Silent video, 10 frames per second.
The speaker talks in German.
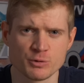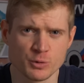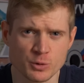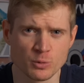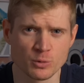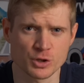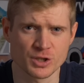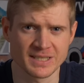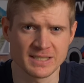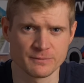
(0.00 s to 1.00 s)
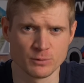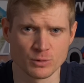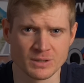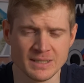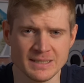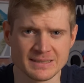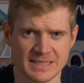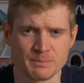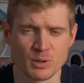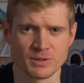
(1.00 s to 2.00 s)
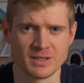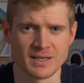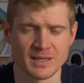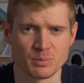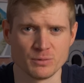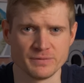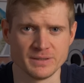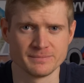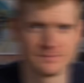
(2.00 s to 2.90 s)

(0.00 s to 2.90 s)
psychologische Kriegsführung, das braucht jeder Radprofi.